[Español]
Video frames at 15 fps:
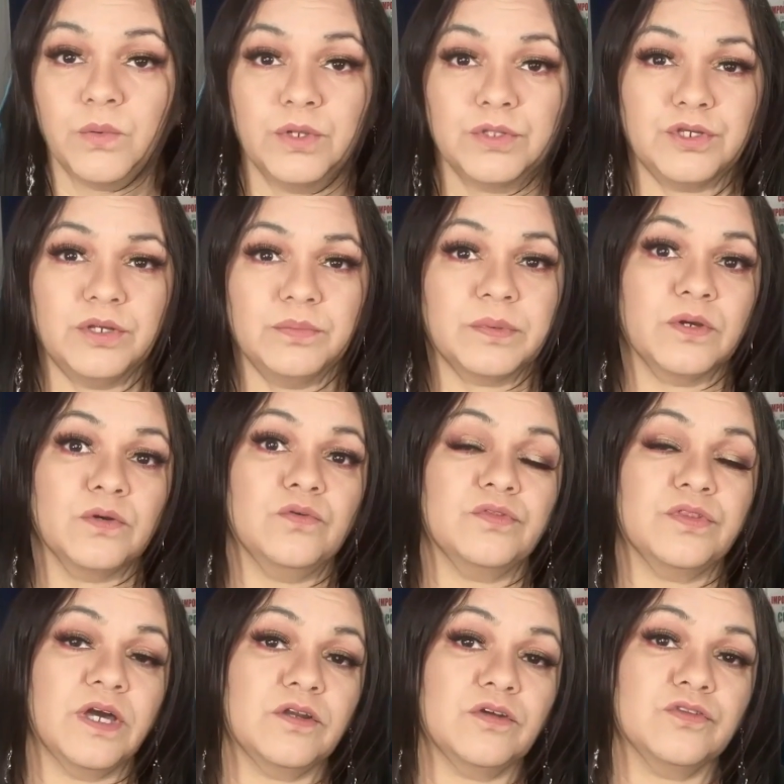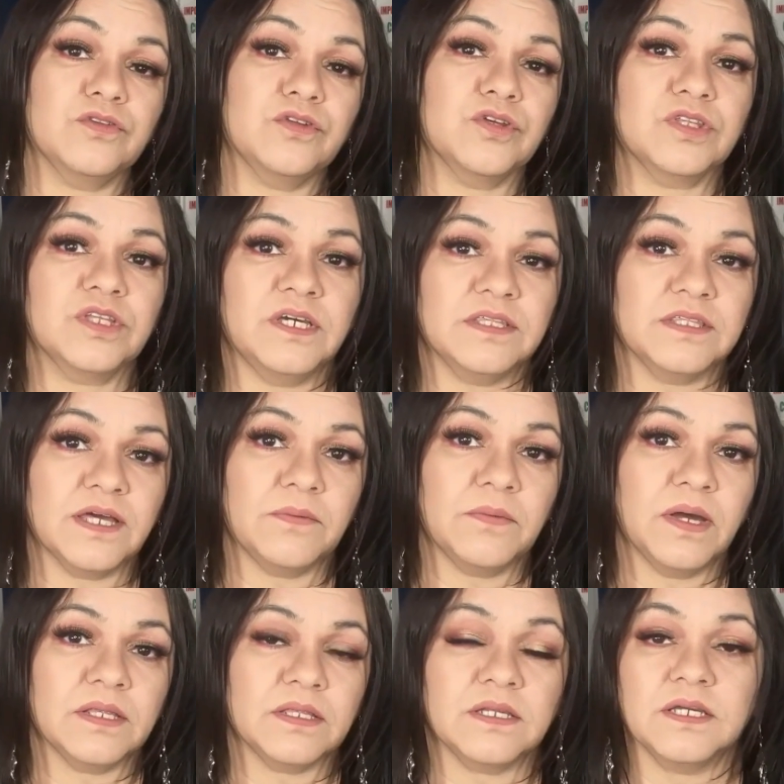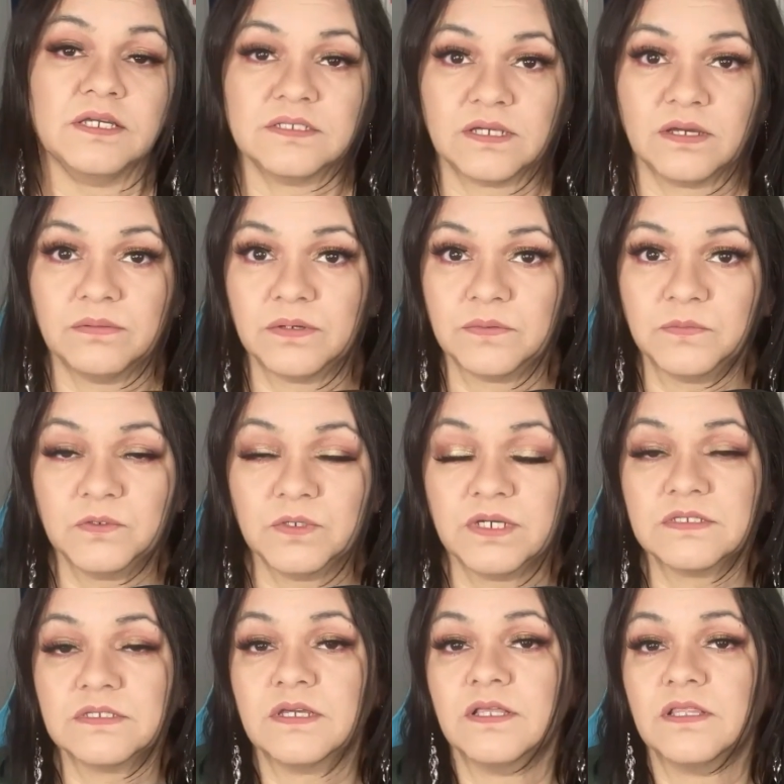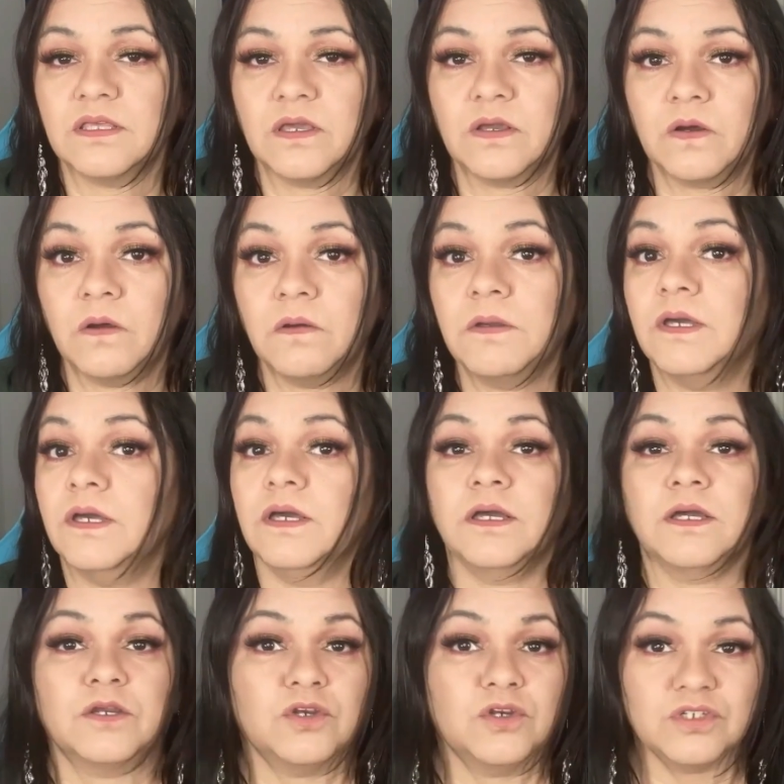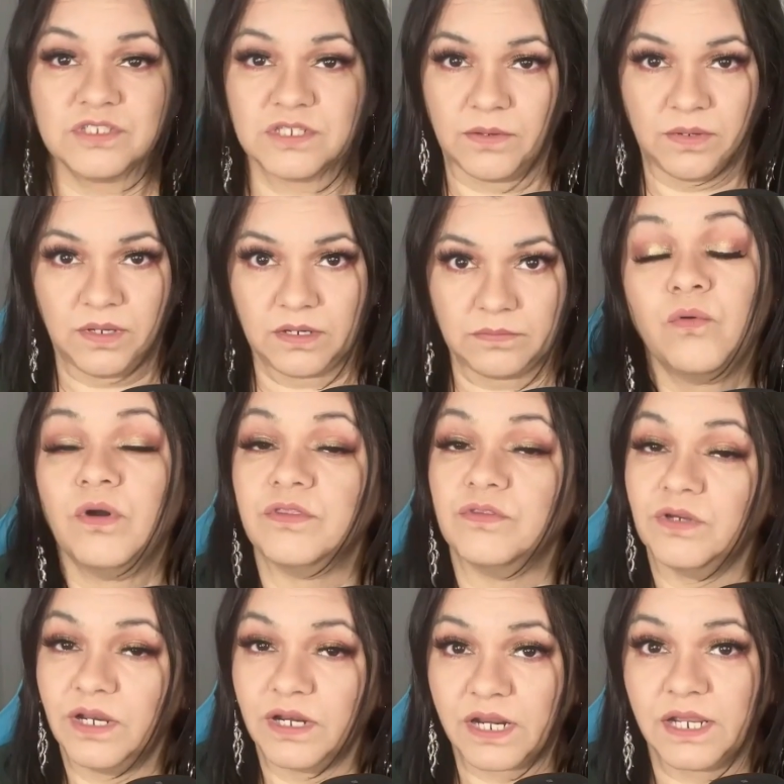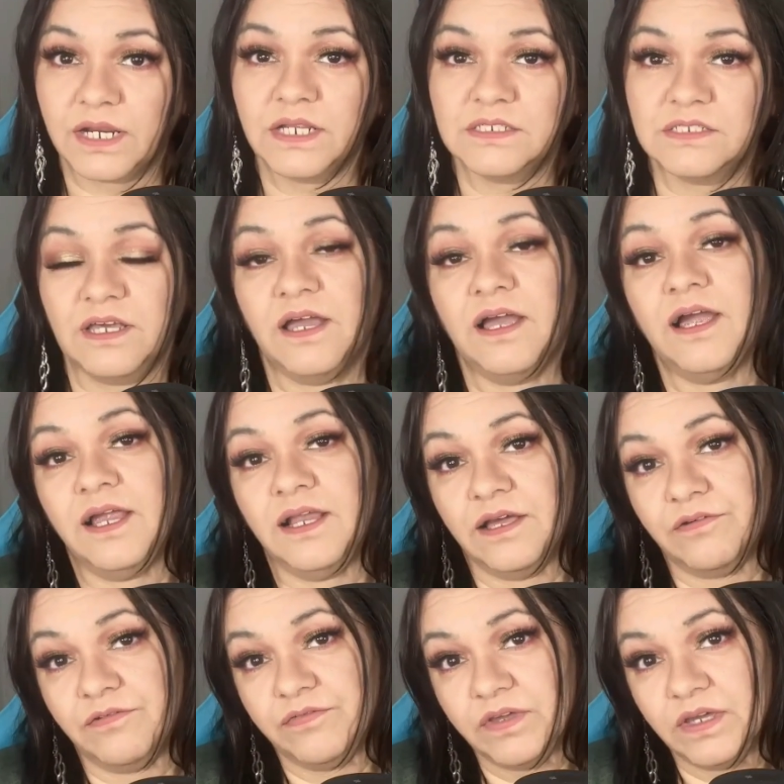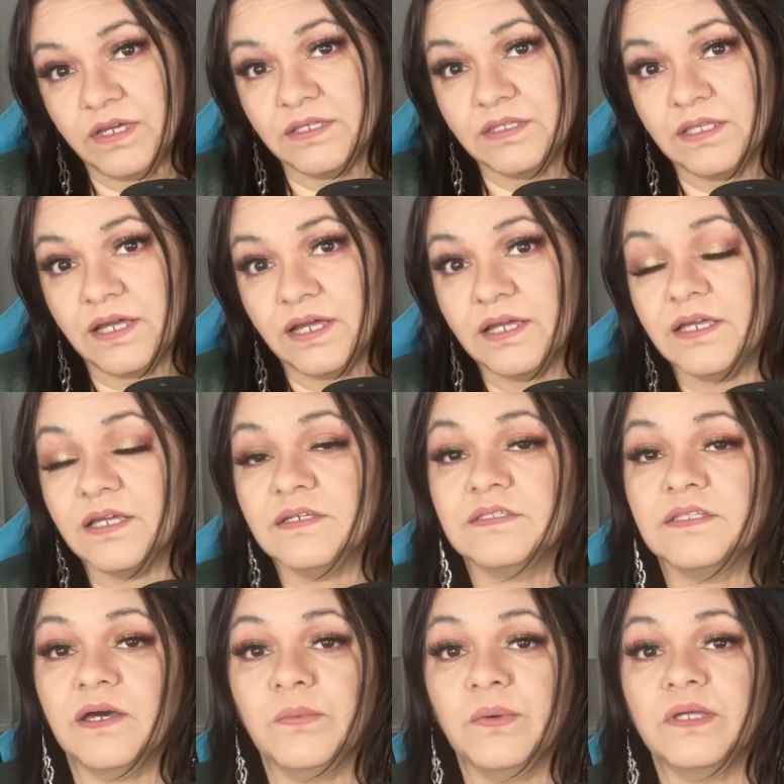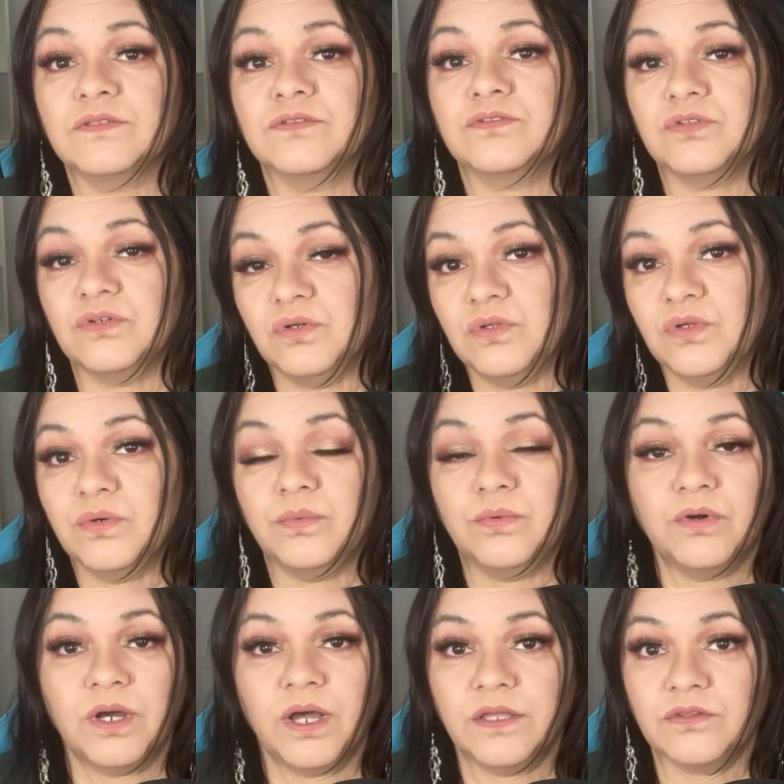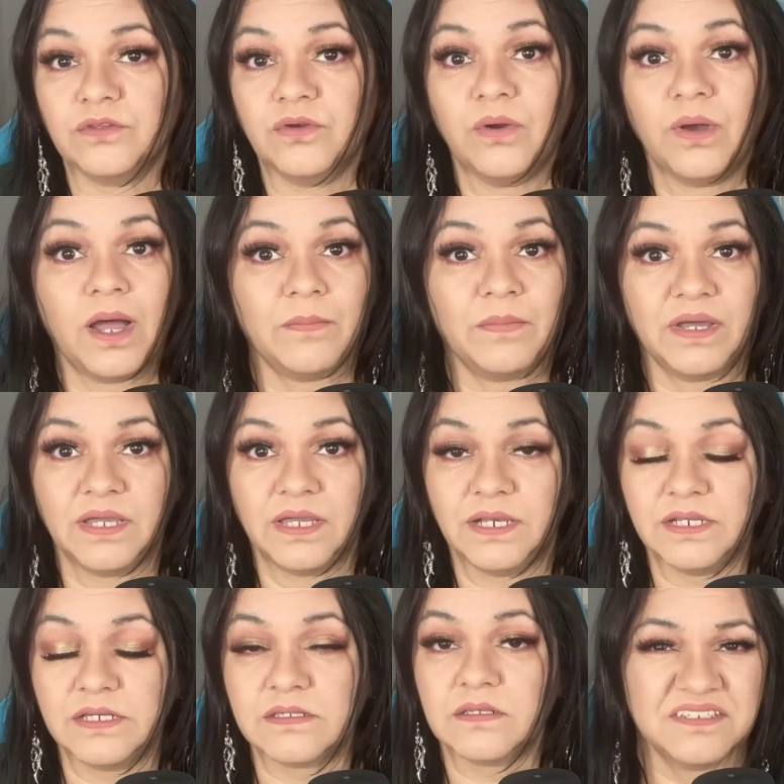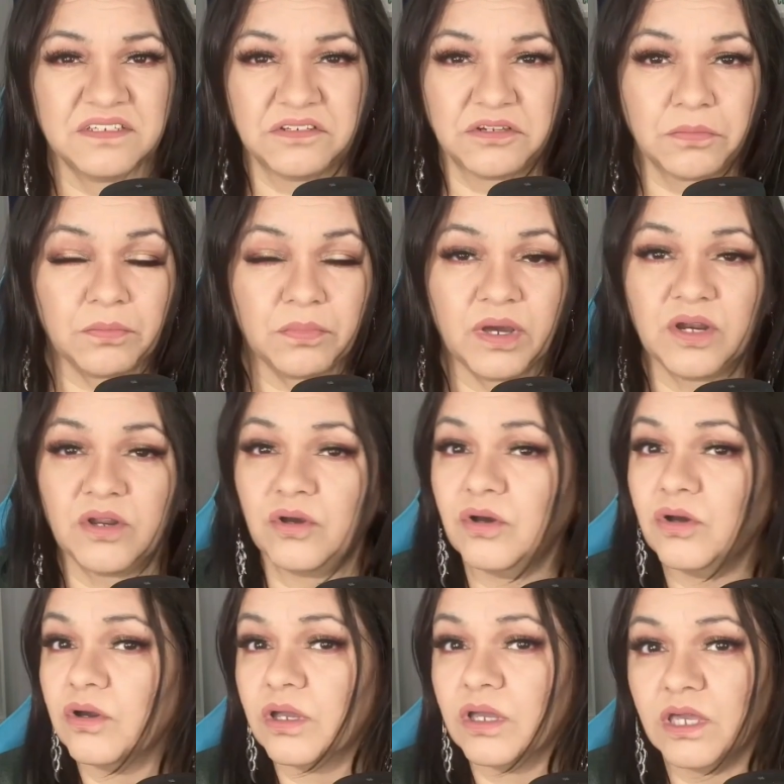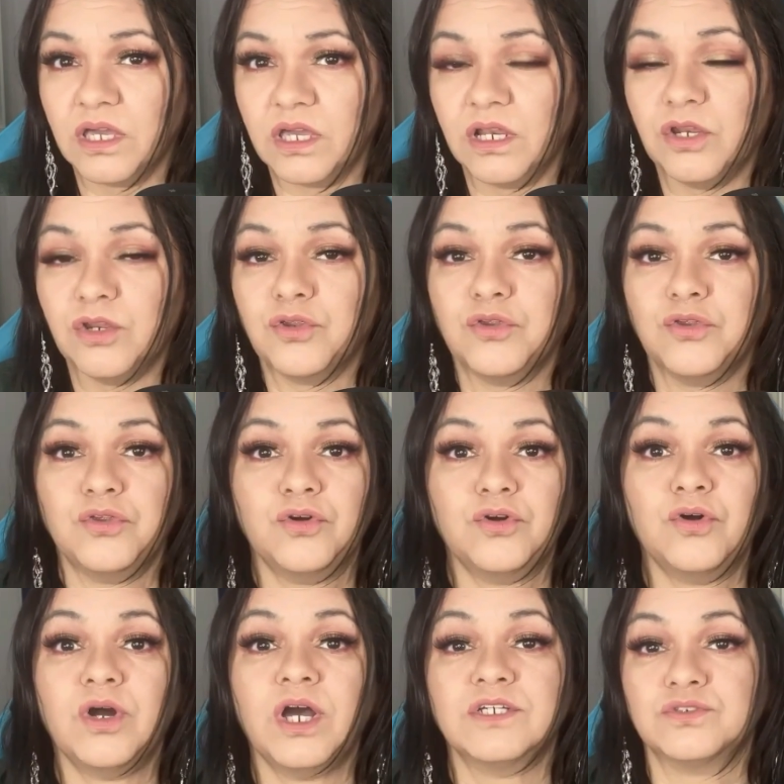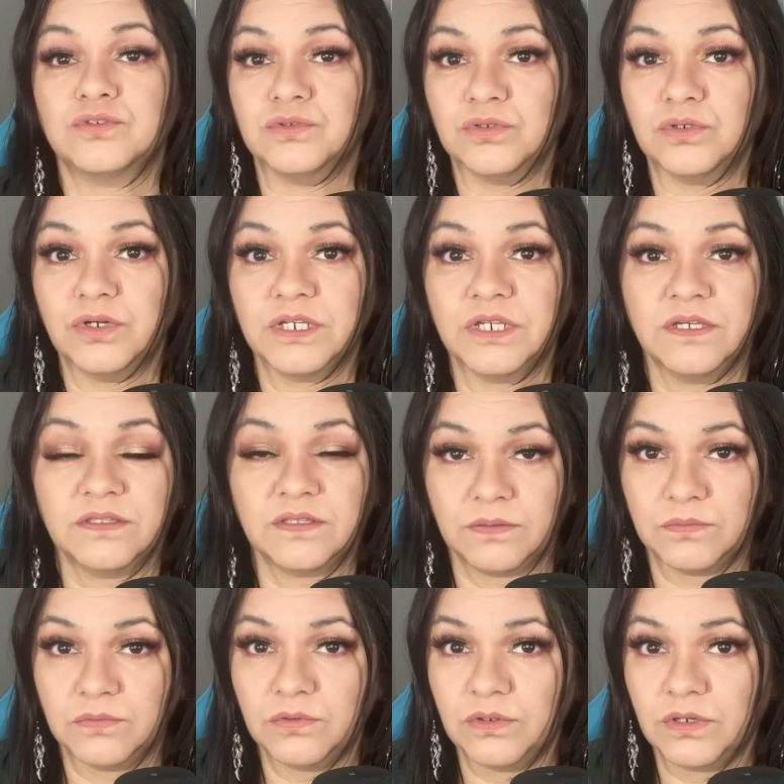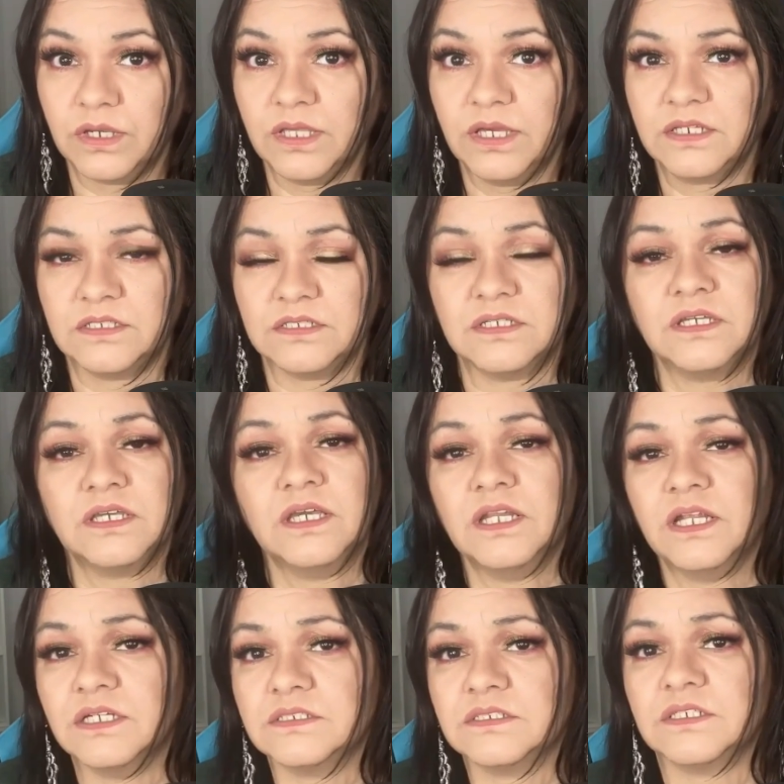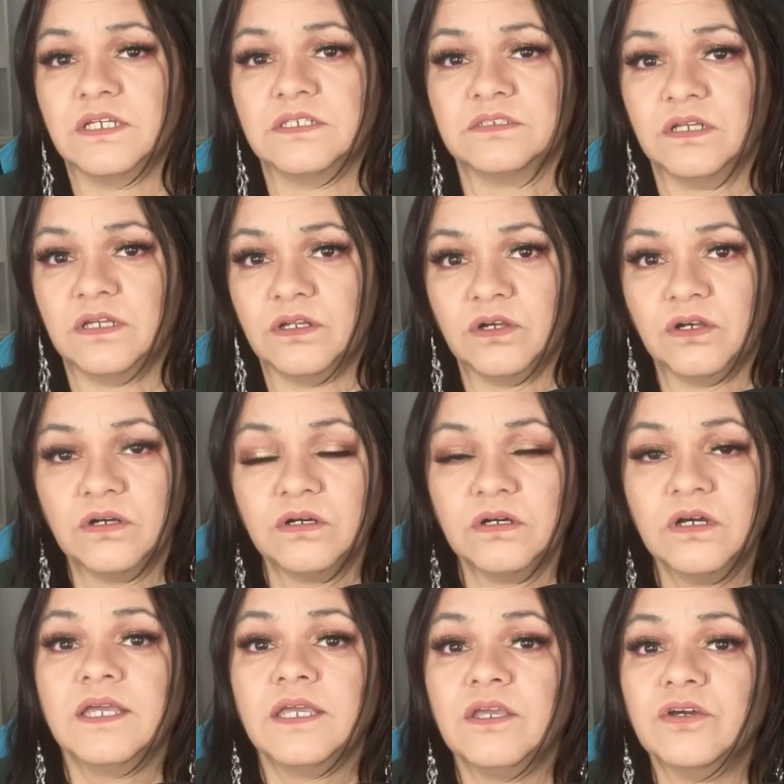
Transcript: Cuando le preguntaron dónde estaban esas bermudas, él dijo no saber. Cuando él regresa a la fiesta, estaban todos buscando a Maelis. Sin embargo, él no ayudó en esta búsqueda, ni siquiera se acercó.